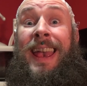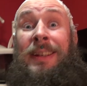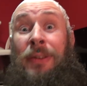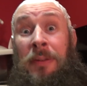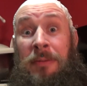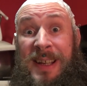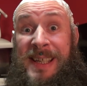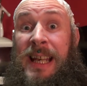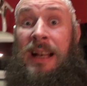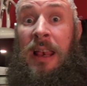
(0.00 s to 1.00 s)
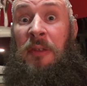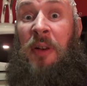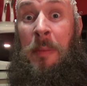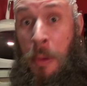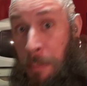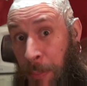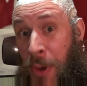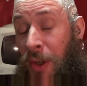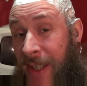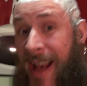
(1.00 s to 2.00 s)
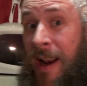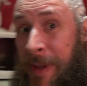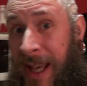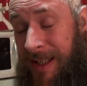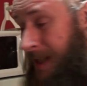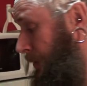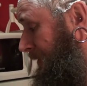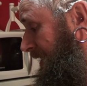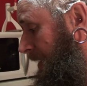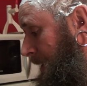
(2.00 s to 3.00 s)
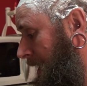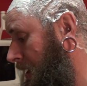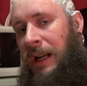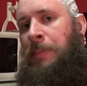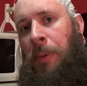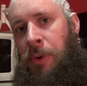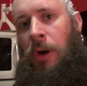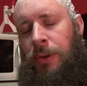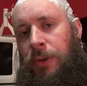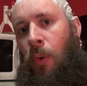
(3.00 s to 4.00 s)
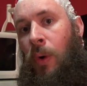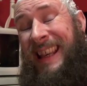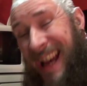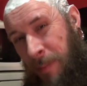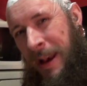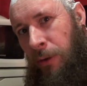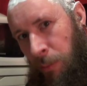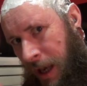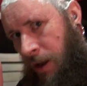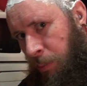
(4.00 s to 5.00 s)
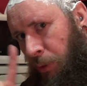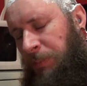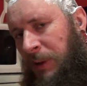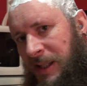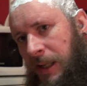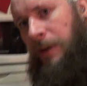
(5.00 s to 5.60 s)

et donc voici les fameux pop-corn à la bière qui sont terminés. Les pop-corn au caramel de bière pour être précis.